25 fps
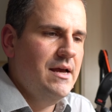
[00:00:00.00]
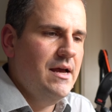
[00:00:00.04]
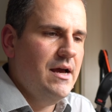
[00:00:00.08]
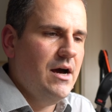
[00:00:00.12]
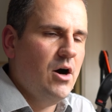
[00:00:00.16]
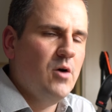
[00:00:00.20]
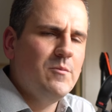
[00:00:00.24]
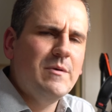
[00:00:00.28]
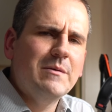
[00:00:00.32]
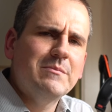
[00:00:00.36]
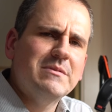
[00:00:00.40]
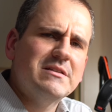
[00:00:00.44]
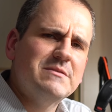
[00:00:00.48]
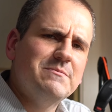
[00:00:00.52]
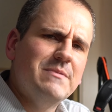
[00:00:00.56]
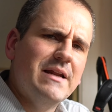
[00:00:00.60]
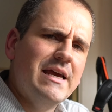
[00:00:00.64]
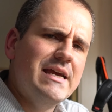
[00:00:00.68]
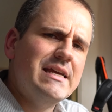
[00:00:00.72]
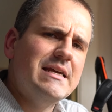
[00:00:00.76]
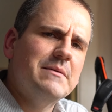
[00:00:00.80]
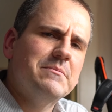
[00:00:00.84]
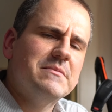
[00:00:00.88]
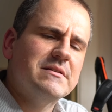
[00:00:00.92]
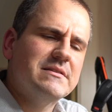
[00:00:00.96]
Auch beim
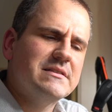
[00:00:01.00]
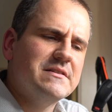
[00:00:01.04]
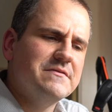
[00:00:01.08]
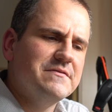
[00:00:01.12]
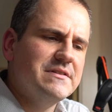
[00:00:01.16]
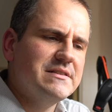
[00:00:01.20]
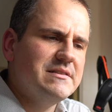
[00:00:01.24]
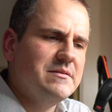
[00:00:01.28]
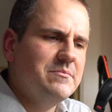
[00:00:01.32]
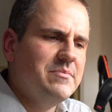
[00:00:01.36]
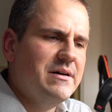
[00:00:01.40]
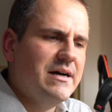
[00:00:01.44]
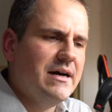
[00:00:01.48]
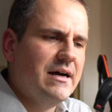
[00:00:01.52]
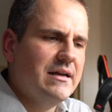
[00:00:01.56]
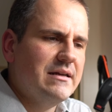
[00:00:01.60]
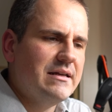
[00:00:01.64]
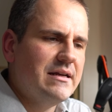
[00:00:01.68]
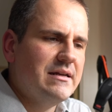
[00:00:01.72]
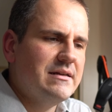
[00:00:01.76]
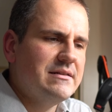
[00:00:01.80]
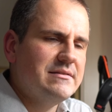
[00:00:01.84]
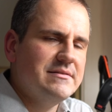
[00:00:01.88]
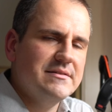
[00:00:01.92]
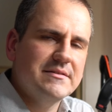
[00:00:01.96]
Display gibt es gewisse
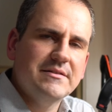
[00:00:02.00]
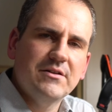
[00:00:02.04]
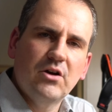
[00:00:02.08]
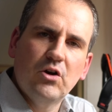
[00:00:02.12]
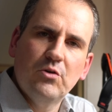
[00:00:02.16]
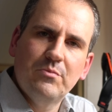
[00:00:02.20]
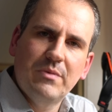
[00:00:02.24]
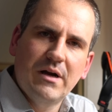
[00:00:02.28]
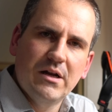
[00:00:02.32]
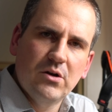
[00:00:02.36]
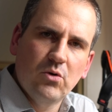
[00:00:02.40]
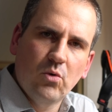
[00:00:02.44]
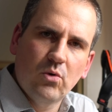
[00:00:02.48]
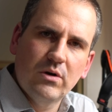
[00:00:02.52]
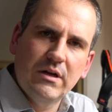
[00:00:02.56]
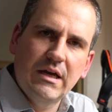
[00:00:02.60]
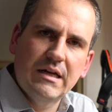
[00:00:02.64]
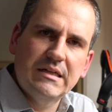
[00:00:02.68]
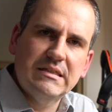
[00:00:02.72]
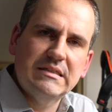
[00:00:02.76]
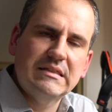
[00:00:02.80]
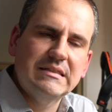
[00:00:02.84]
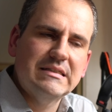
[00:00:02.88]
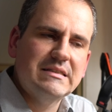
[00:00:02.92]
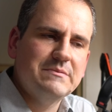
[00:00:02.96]
Parallelen. Es sind ja überall
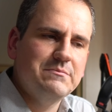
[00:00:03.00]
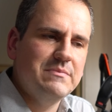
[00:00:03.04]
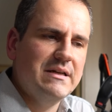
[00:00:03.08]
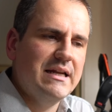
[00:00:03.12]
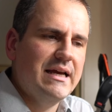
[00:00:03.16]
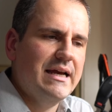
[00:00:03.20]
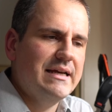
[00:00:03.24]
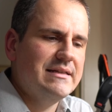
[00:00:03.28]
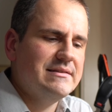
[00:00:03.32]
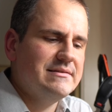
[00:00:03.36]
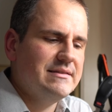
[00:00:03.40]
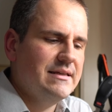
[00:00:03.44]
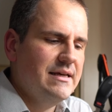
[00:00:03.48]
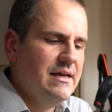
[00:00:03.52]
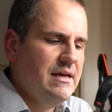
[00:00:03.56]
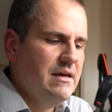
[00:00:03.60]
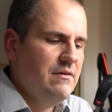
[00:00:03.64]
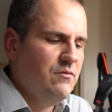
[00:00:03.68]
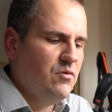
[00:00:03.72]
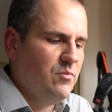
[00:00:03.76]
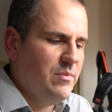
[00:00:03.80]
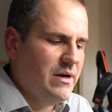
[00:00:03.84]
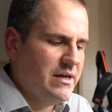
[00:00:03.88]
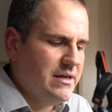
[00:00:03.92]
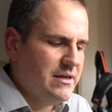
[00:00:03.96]
OLED-Displays,
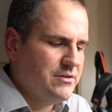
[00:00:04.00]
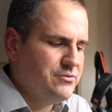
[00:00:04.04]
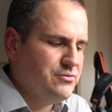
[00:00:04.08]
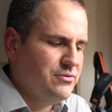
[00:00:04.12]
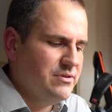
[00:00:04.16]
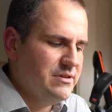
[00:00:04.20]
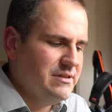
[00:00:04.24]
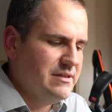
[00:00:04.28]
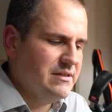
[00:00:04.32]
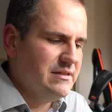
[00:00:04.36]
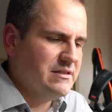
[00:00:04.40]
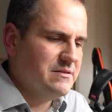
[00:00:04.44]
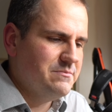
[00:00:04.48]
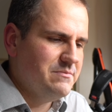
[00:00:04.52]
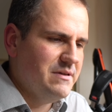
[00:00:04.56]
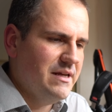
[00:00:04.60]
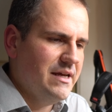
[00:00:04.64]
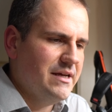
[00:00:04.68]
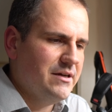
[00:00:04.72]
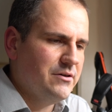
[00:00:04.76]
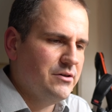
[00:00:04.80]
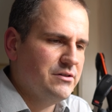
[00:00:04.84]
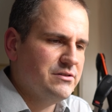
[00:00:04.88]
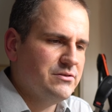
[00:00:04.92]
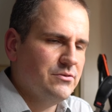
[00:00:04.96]
wobei natürlich die
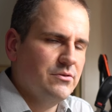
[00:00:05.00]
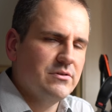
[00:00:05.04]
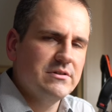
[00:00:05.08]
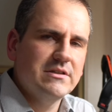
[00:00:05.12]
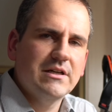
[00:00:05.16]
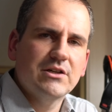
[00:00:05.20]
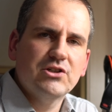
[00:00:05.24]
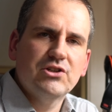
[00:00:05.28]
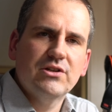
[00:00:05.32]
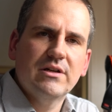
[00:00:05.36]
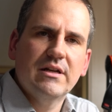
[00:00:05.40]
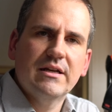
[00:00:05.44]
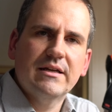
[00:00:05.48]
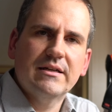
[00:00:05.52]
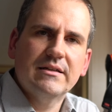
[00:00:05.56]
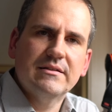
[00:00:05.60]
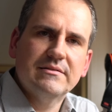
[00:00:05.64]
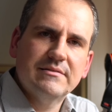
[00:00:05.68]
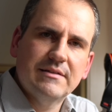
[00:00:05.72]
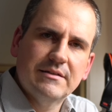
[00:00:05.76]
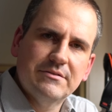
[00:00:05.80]
Displaygröße unterschiedlich ist.